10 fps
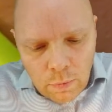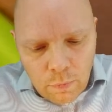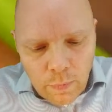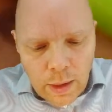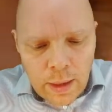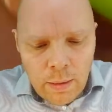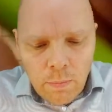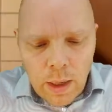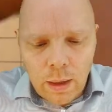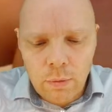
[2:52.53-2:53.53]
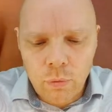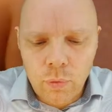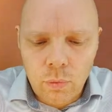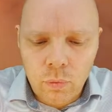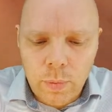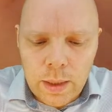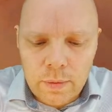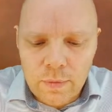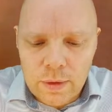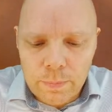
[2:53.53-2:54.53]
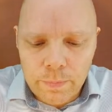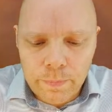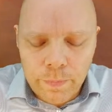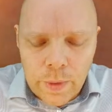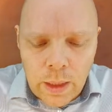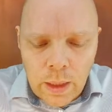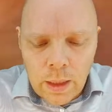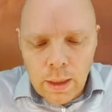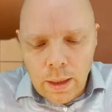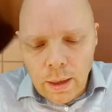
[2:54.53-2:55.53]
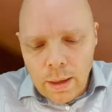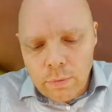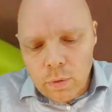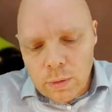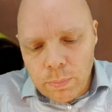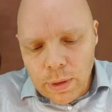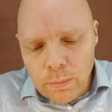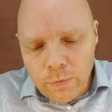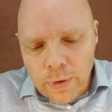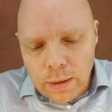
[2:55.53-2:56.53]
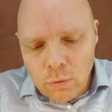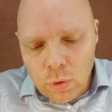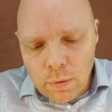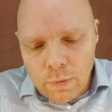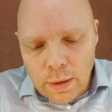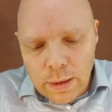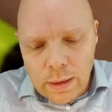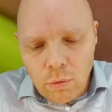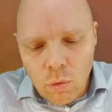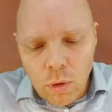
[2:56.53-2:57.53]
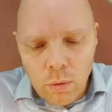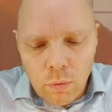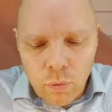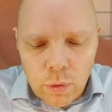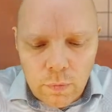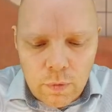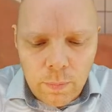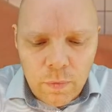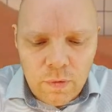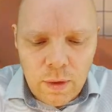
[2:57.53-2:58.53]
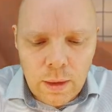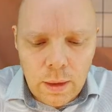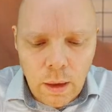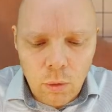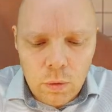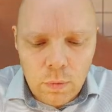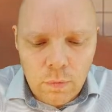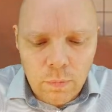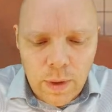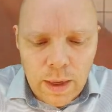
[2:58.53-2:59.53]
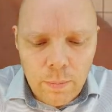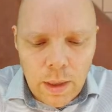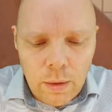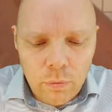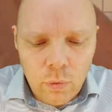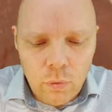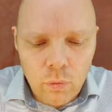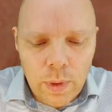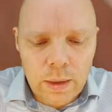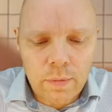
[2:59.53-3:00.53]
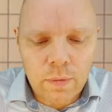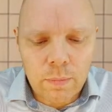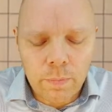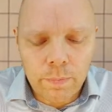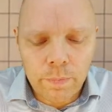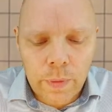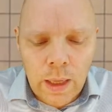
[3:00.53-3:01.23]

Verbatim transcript: 2 mal 5 mal 7. Ja, also die Primfaktorzerlegung von 70 lautet 2 mal 5 mal 7.